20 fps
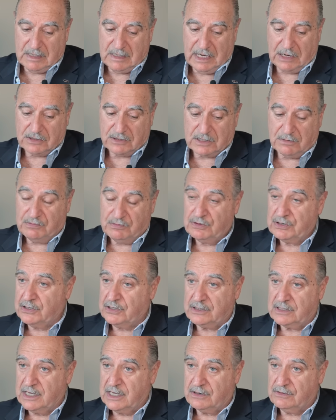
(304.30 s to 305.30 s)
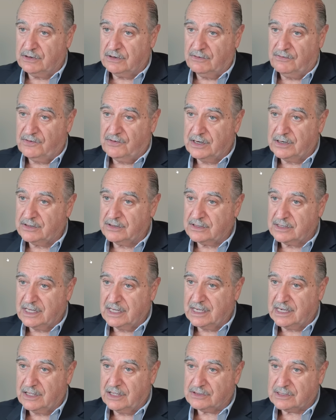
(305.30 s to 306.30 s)
Ecos ninguno fueron
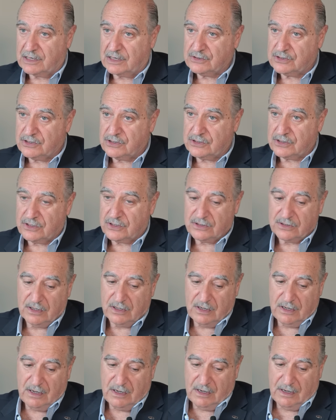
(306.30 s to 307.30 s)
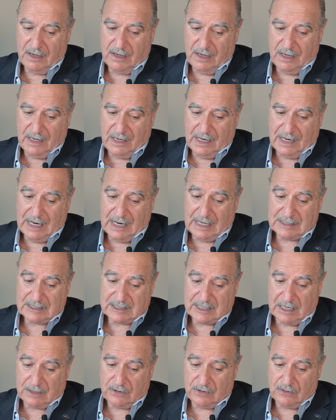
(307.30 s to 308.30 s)
dirigidos a nosotros,
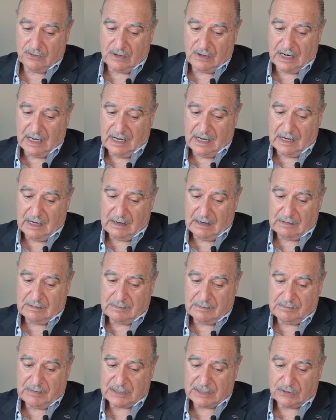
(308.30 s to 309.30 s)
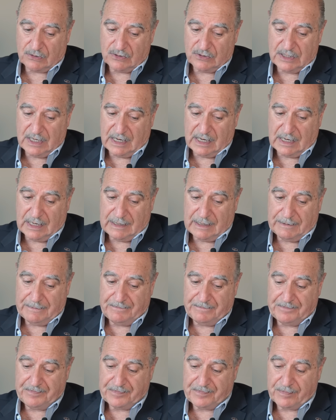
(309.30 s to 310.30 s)
lanzaron una patrulla
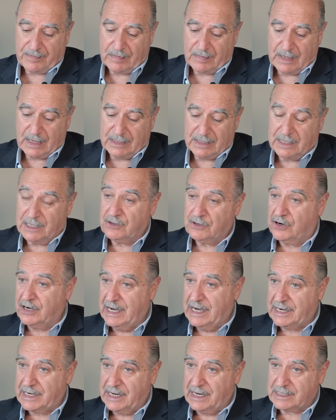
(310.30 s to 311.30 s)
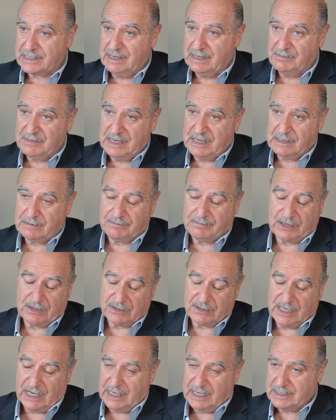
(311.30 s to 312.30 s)
de dos Harrier también,
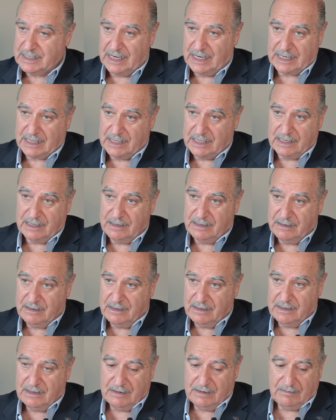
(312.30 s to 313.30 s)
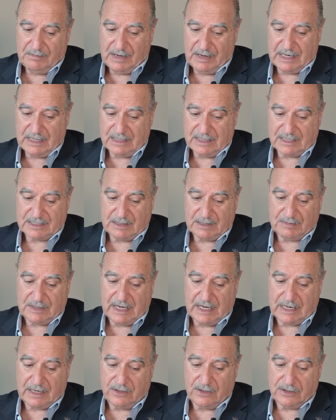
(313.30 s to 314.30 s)
pero ya era tarde, para
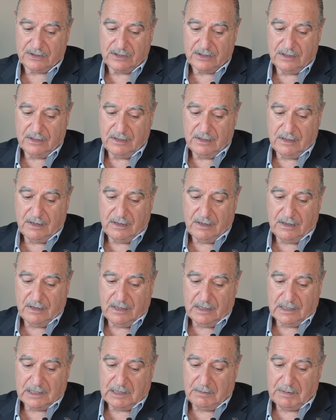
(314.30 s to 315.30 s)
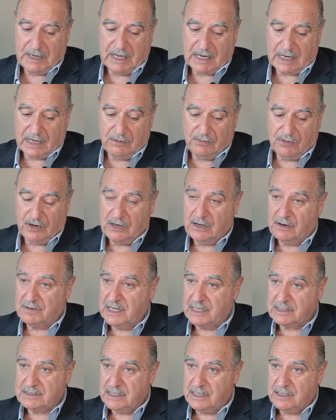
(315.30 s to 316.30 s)
interceptarnos, de manera que el vuelo
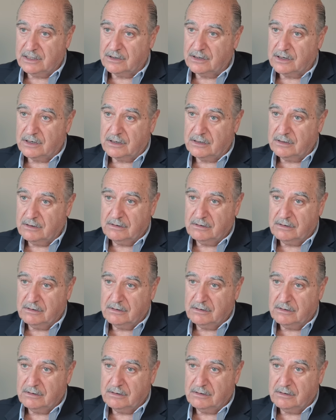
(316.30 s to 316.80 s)
había sido